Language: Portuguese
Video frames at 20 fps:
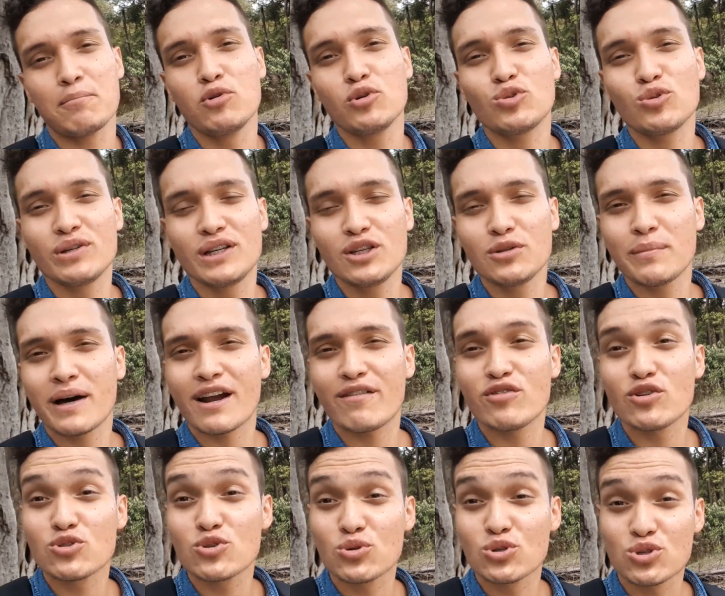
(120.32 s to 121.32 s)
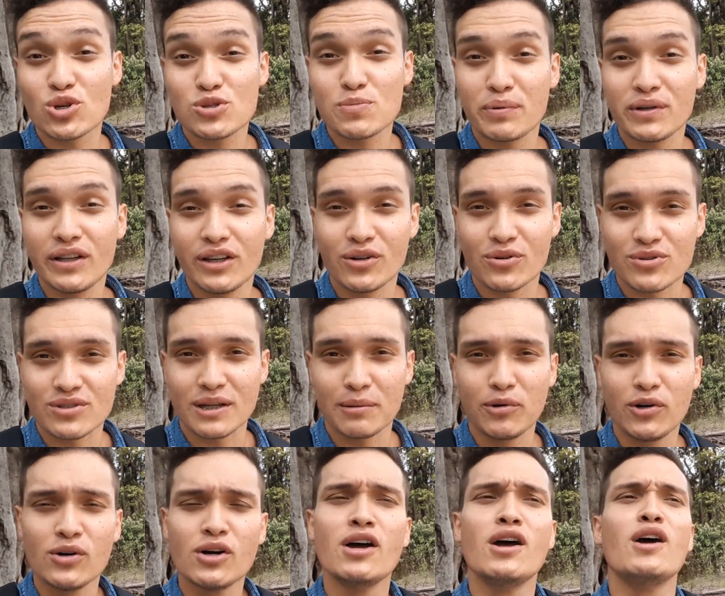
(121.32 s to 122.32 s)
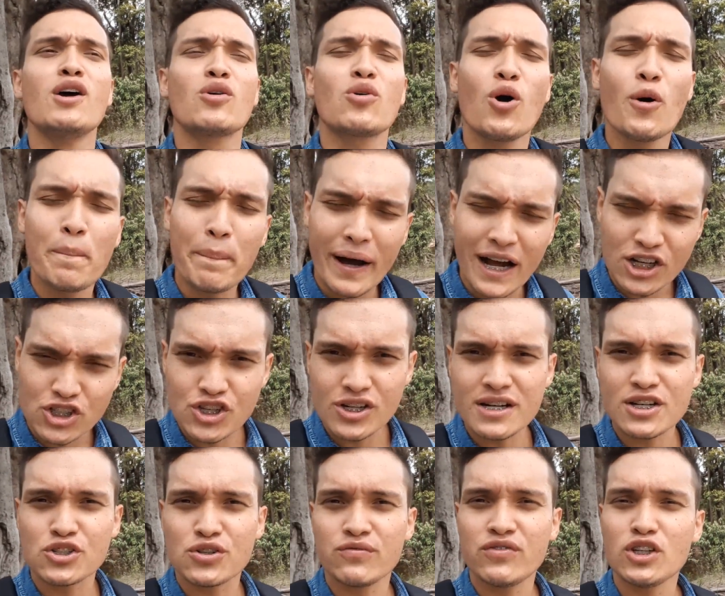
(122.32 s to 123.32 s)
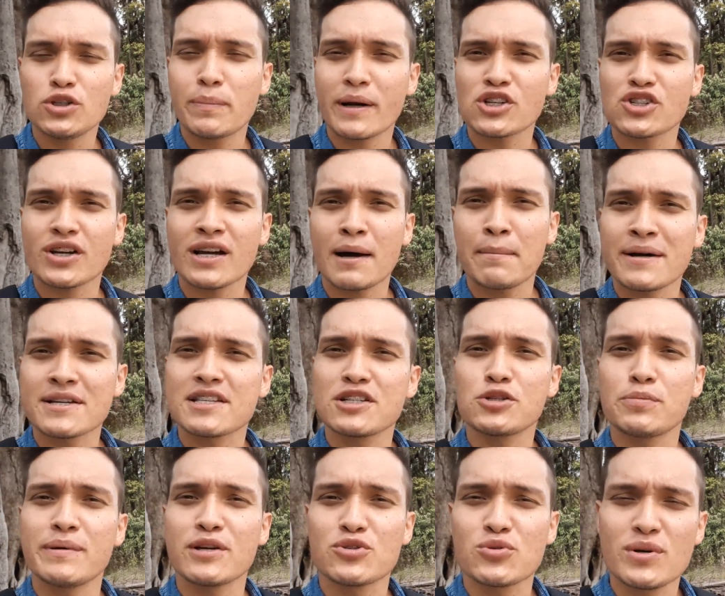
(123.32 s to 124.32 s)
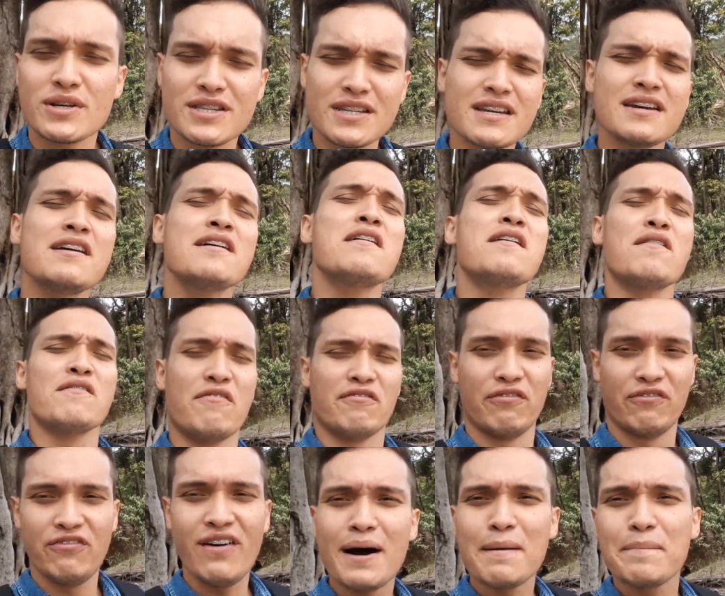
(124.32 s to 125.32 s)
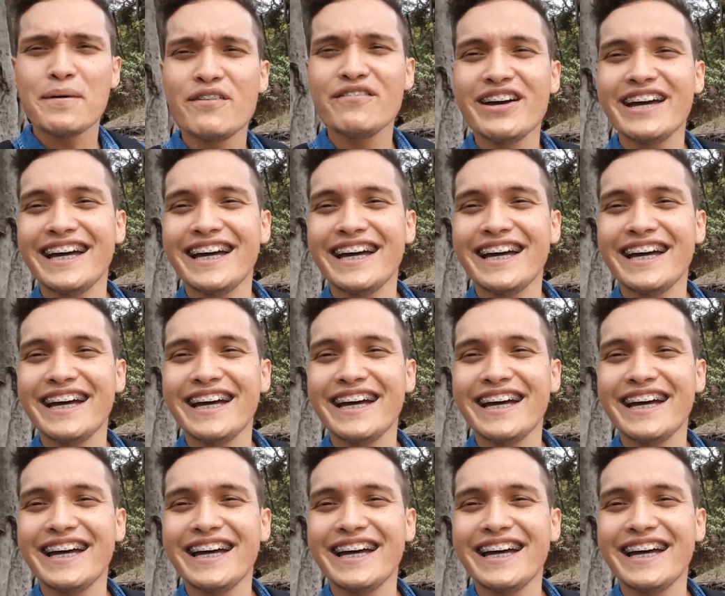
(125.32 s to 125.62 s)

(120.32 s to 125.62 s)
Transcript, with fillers: que é muito lindo, maravilhoso, gostoso, poderoso, tá bom? Compartilhe este vídeo para chegar a bastante pessoas e vamos